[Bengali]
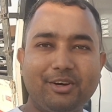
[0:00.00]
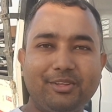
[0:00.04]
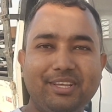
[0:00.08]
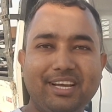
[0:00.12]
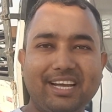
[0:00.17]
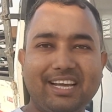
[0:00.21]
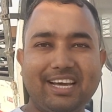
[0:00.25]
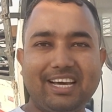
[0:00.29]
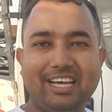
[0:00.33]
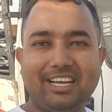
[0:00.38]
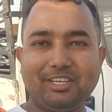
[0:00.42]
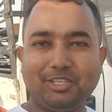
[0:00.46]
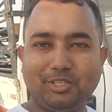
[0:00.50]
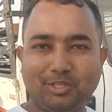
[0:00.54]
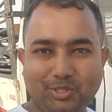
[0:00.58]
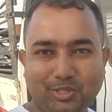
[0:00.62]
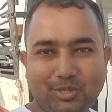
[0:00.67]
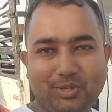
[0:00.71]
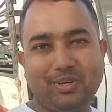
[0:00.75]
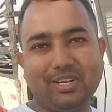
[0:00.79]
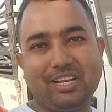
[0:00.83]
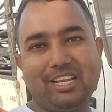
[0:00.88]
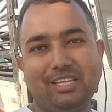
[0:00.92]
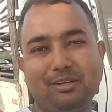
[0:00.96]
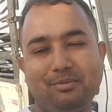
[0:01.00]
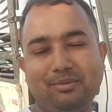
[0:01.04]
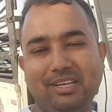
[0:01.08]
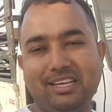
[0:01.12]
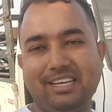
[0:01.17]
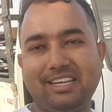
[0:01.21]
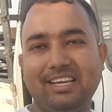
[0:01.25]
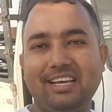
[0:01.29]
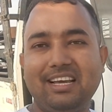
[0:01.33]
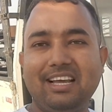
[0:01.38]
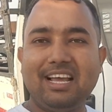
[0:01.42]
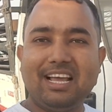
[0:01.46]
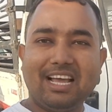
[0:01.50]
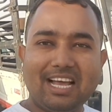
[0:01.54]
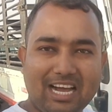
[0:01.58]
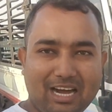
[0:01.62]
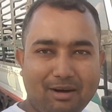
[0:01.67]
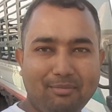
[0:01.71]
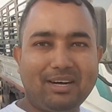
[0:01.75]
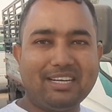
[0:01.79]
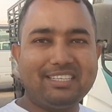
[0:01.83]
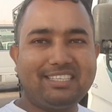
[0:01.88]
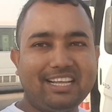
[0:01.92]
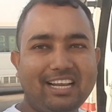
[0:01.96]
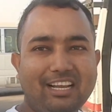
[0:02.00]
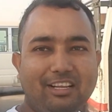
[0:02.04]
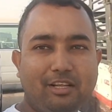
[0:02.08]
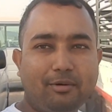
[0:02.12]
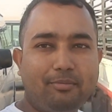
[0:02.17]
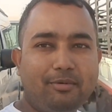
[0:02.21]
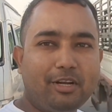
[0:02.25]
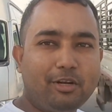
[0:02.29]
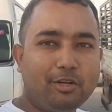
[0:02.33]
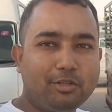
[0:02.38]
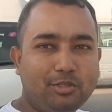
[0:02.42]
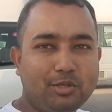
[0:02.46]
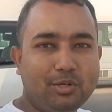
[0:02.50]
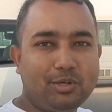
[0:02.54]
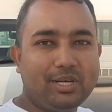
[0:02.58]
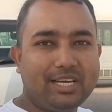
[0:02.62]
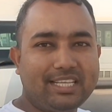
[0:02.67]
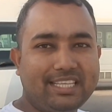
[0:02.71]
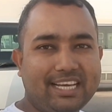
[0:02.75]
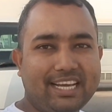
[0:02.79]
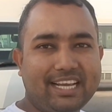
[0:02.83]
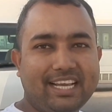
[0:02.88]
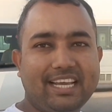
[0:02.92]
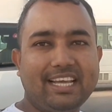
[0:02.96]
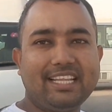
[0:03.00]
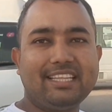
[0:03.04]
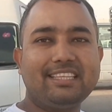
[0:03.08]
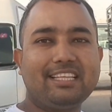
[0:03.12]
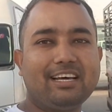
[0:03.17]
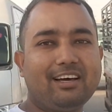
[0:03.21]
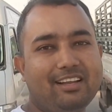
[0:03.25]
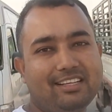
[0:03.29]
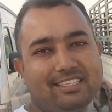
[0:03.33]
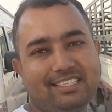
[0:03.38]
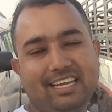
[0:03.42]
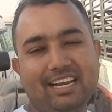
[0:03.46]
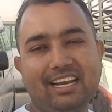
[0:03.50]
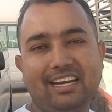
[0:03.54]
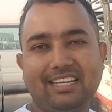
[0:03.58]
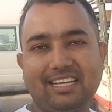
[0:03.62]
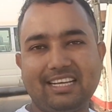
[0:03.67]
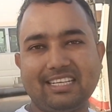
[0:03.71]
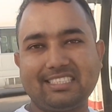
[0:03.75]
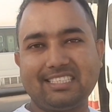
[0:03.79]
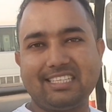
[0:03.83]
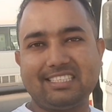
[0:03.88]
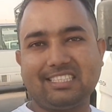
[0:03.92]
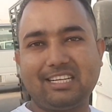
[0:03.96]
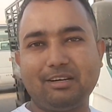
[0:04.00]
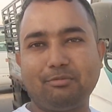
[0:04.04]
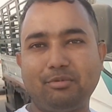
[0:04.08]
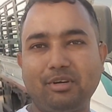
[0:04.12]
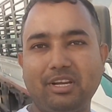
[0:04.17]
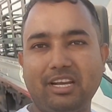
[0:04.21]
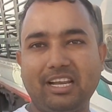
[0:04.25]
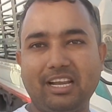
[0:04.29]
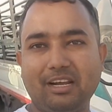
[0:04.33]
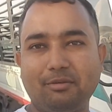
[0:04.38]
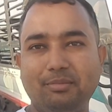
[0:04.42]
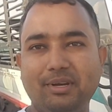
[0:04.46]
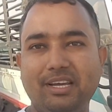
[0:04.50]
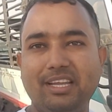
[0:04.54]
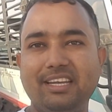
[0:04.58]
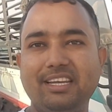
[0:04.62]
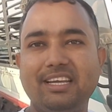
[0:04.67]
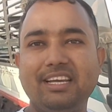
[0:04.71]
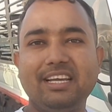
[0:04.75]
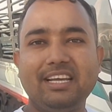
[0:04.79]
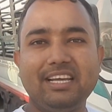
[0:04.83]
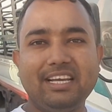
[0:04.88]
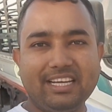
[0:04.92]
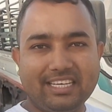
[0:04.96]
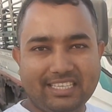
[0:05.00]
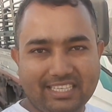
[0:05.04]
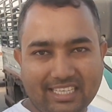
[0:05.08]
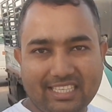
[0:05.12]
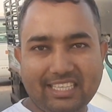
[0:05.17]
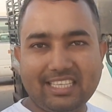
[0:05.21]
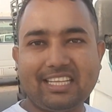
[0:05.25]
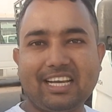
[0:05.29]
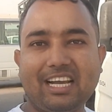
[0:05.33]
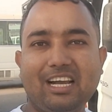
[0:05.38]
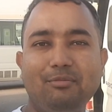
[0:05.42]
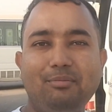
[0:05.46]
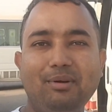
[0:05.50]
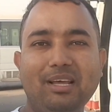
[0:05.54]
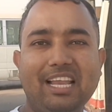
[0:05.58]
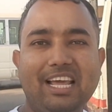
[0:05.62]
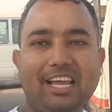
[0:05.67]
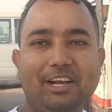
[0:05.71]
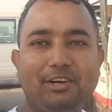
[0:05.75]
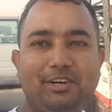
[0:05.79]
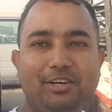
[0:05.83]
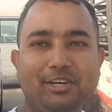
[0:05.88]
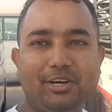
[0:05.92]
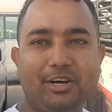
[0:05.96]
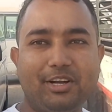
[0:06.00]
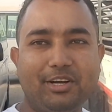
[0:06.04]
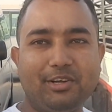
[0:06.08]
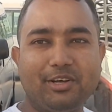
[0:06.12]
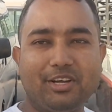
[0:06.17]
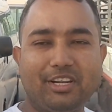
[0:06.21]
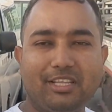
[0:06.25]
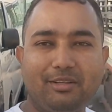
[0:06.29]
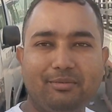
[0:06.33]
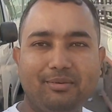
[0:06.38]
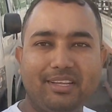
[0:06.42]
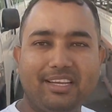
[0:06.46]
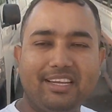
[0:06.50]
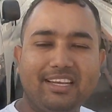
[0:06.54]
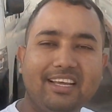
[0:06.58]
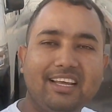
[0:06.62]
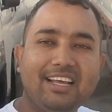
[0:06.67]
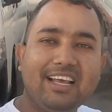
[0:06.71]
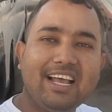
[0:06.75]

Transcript: কেউ দেখার সুযোগ করে দেবেন আমার চ্যানেল যদি আপনি নতুন হয়ে থাকেন তাহলে চ্যানেলটিকে সাবস্ক্রাইব করে রাখবেন সাথে থাকা বেল আইকনটি অন করে দেবেন